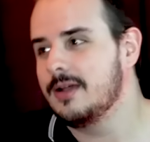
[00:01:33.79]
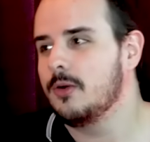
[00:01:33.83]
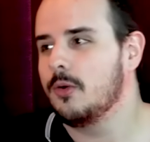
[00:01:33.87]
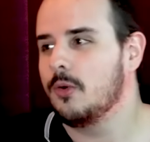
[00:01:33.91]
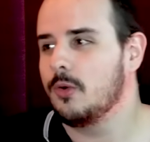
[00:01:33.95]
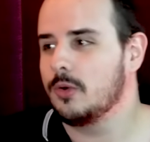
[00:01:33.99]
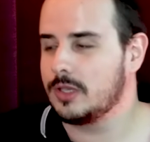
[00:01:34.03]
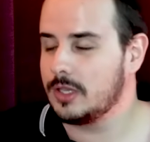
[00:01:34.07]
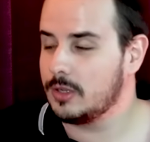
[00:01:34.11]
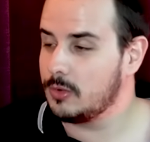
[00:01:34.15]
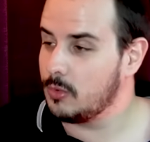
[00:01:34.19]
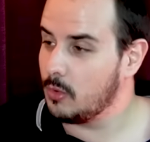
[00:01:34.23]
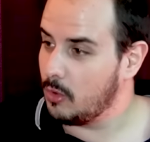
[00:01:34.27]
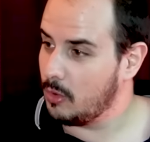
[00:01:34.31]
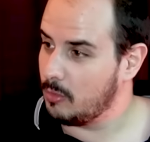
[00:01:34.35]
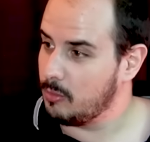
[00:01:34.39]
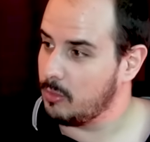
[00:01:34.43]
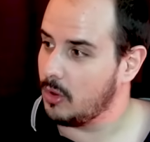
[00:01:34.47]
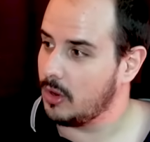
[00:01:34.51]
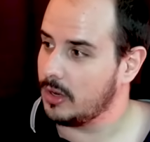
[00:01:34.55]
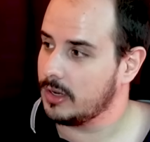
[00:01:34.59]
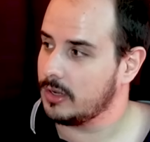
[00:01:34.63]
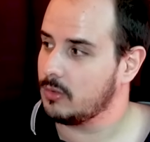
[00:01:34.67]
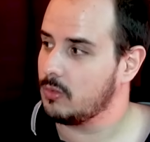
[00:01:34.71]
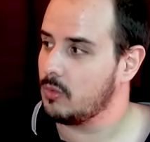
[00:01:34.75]
O que
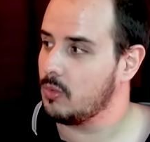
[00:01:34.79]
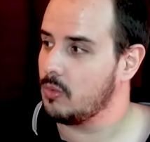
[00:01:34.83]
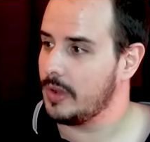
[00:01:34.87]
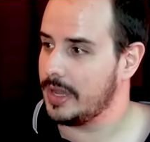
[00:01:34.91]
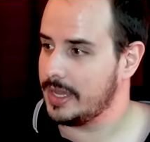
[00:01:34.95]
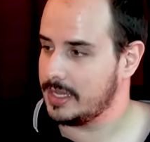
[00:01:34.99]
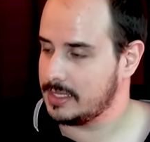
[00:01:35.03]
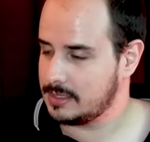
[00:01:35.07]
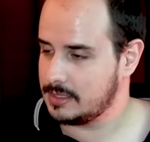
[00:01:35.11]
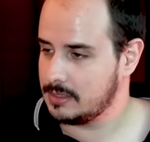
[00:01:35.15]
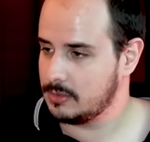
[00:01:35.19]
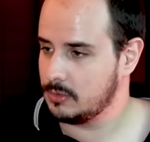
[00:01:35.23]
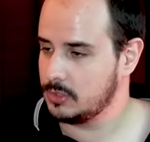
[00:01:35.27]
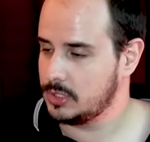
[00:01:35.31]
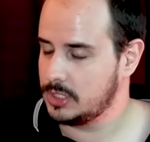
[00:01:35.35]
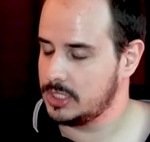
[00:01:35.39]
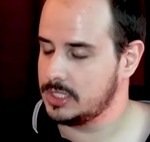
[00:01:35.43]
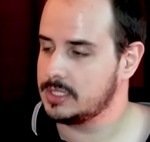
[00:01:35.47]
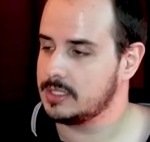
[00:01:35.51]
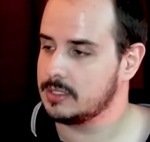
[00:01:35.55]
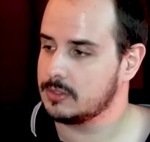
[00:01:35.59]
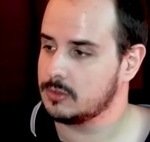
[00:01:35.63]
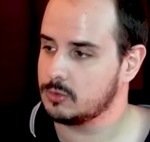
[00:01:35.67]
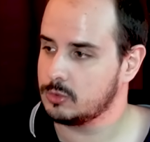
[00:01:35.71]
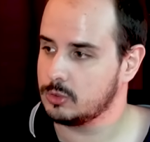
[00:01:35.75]
corrobora com essa
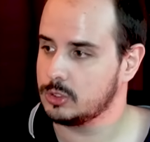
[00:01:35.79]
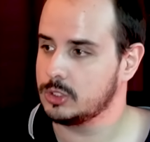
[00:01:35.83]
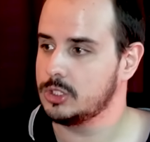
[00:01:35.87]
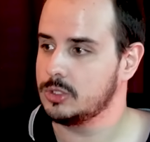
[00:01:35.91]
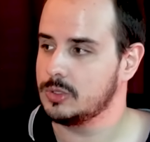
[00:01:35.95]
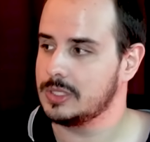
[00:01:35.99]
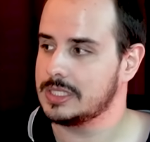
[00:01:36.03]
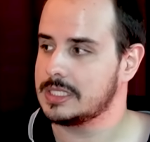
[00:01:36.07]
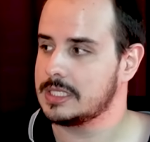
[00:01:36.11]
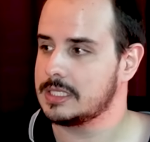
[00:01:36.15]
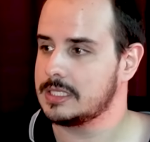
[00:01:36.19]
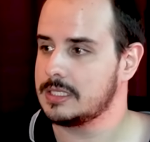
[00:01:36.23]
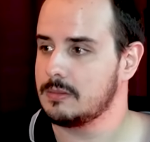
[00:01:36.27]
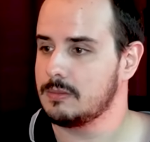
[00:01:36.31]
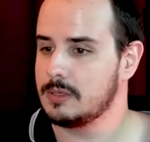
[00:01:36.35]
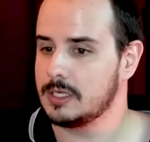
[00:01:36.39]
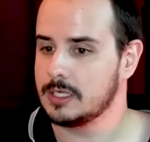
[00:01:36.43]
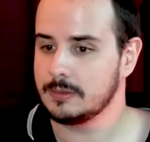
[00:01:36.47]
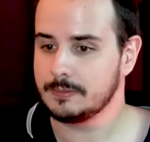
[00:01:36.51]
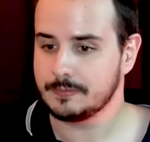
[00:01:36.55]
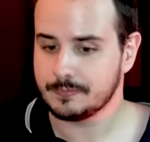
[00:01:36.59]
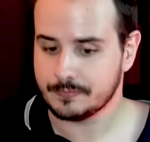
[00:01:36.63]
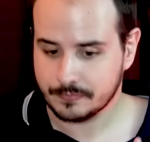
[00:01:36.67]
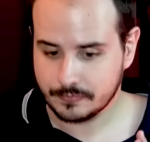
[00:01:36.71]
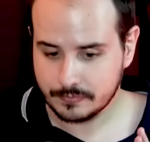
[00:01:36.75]
notícia que surgiu essa
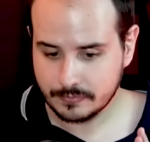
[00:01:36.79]
semana